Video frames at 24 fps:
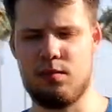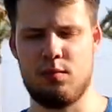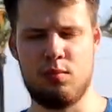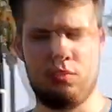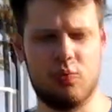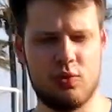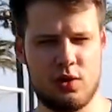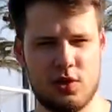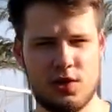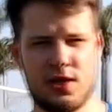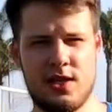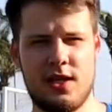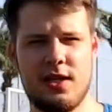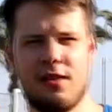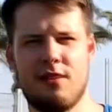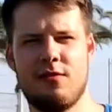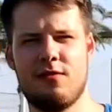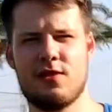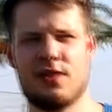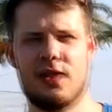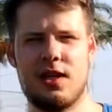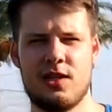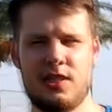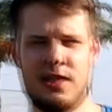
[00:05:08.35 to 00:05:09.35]
Бундеслига
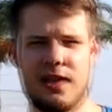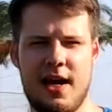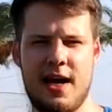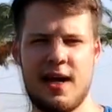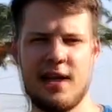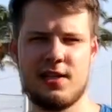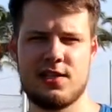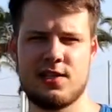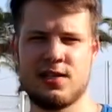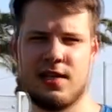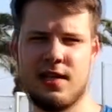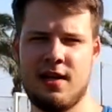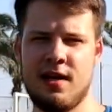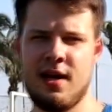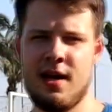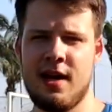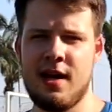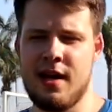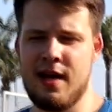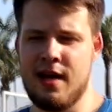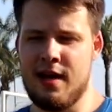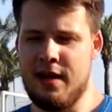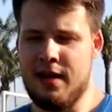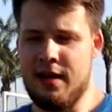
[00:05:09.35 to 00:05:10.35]
возвращается.
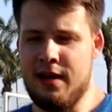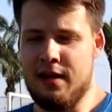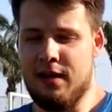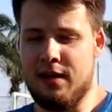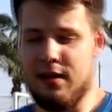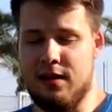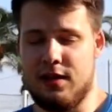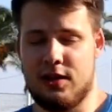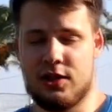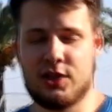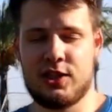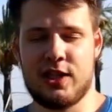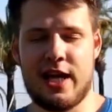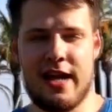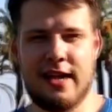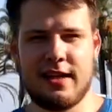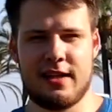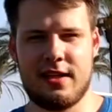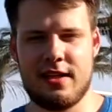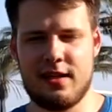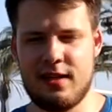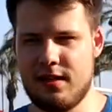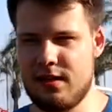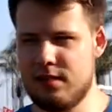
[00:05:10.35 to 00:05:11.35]
Э,
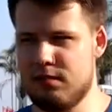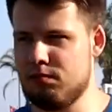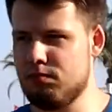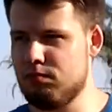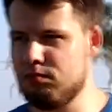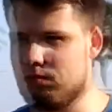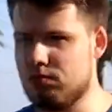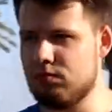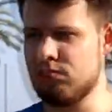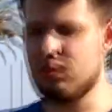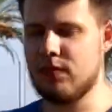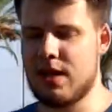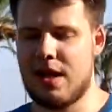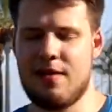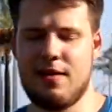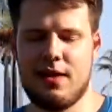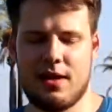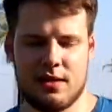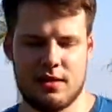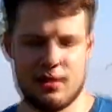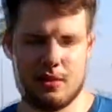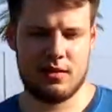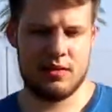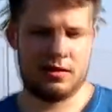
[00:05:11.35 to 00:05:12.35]
Шальки
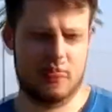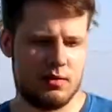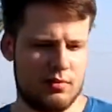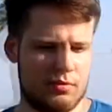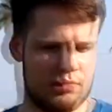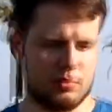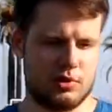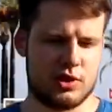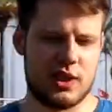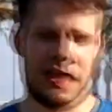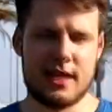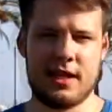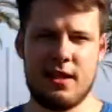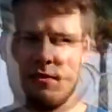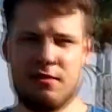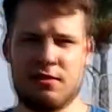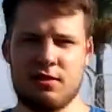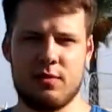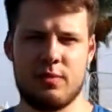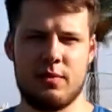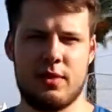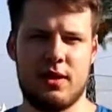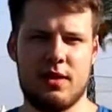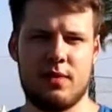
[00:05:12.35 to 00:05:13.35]
наверное,
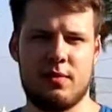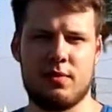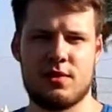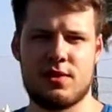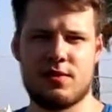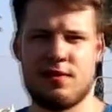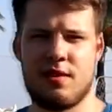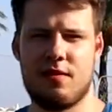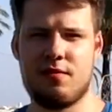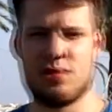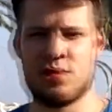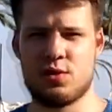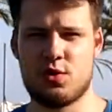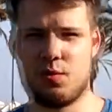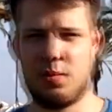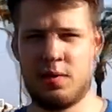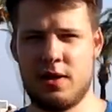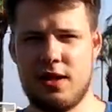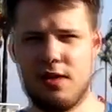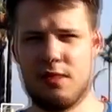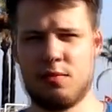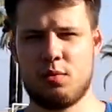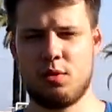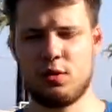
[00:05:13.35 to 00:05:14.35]
шокированы были своим
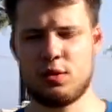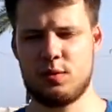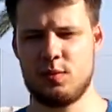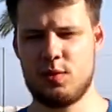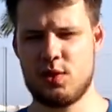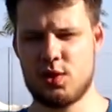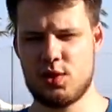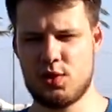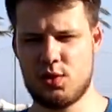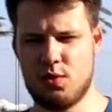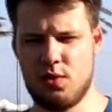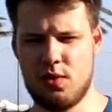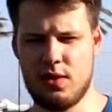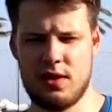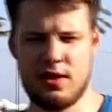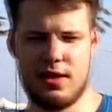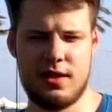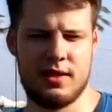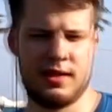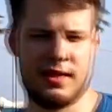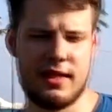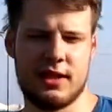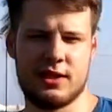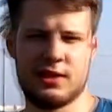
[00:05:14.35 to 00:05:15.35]
выступлением в прошлом
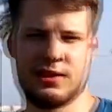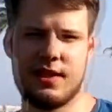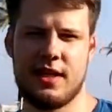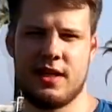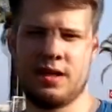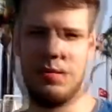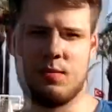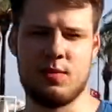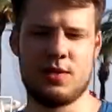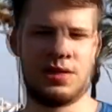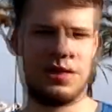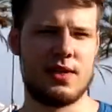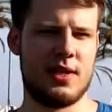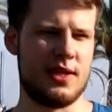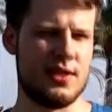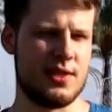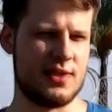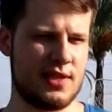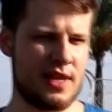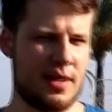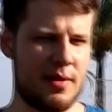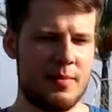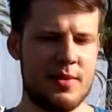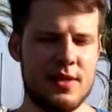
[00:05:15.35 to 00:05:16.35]
сезоне, и должны они быстрее
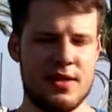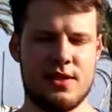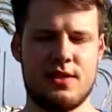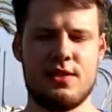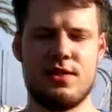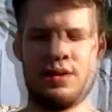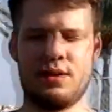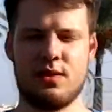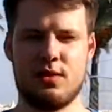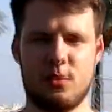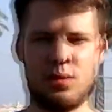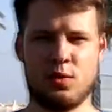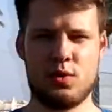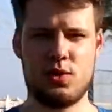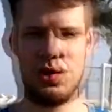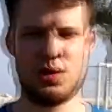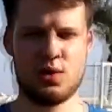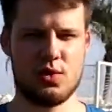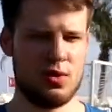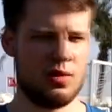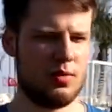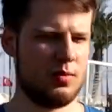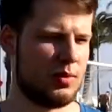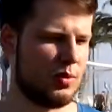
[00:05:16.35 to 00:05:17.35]
забыть э, тот
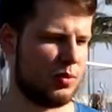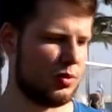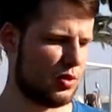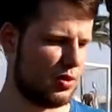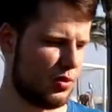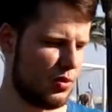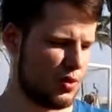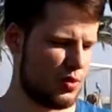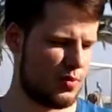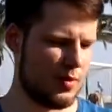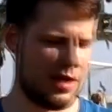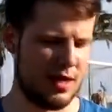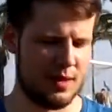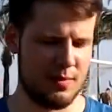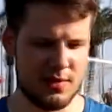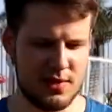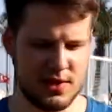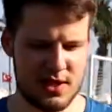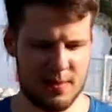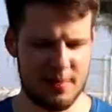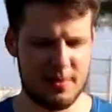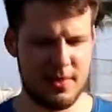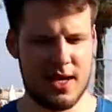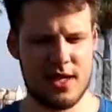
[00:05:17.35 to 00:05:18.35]
сезон, потому что успали
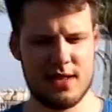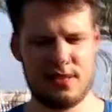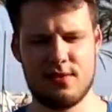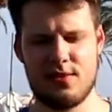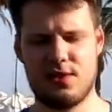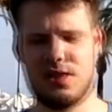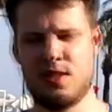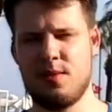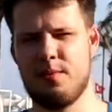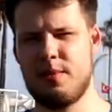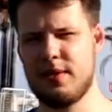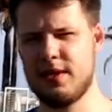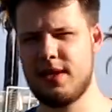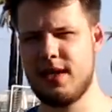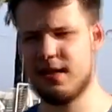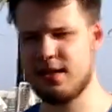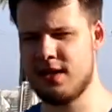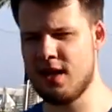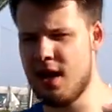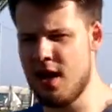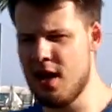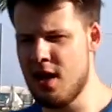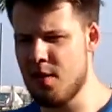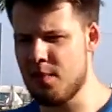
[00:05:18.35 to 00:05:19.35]
безобразно, всем подряд
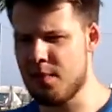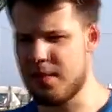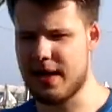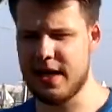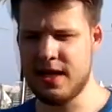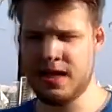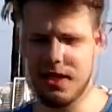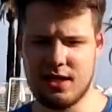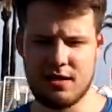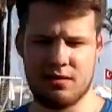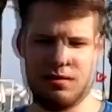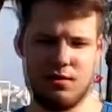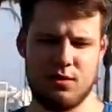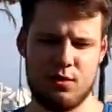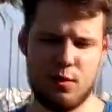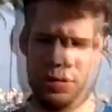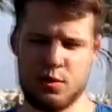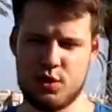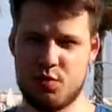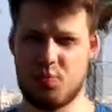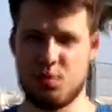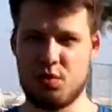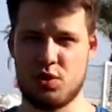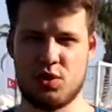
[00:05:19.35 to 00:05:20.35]
проигрывали, ну, в
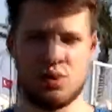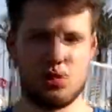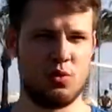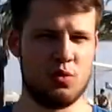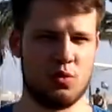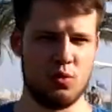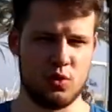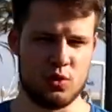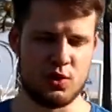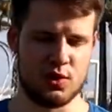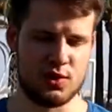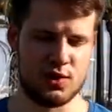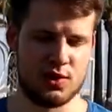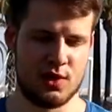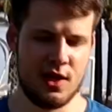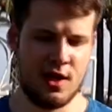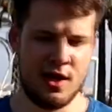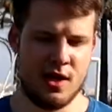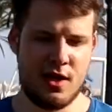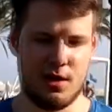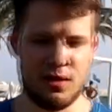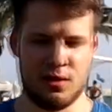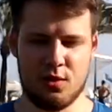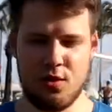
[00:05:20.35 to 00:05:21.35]
общем, просто ужас.
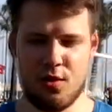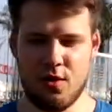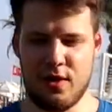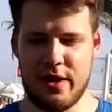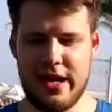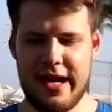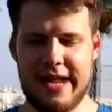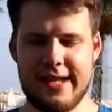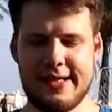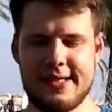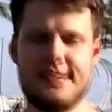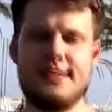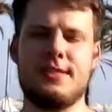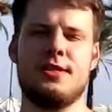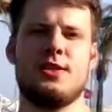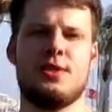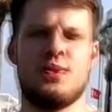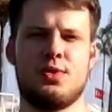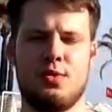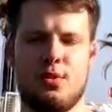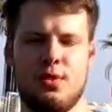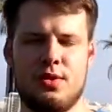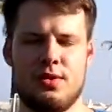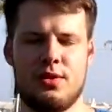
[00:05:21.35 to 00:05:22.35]
Но этот
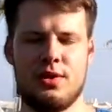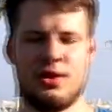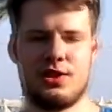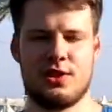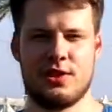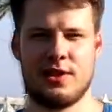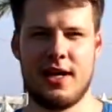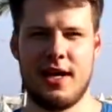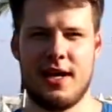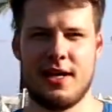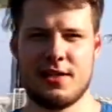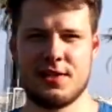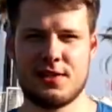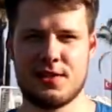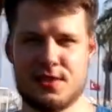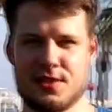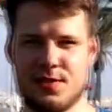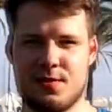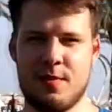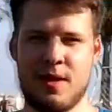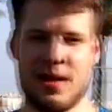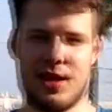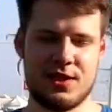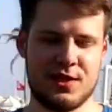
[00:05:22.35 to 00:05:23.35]
сезон начинается
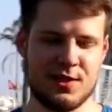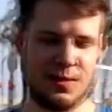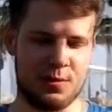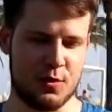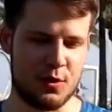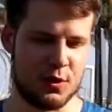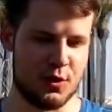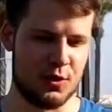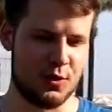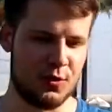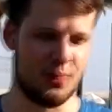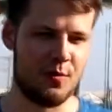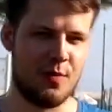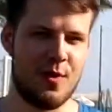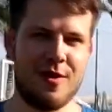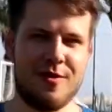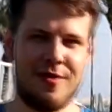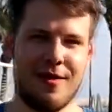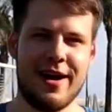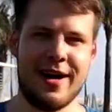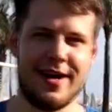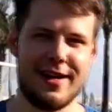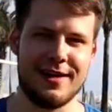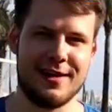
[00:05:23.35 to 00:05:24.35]
с матча против
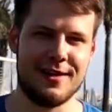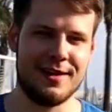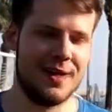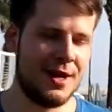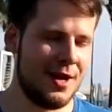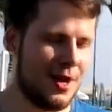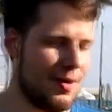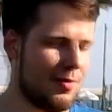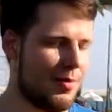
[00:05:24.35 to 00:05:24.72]
Баварии.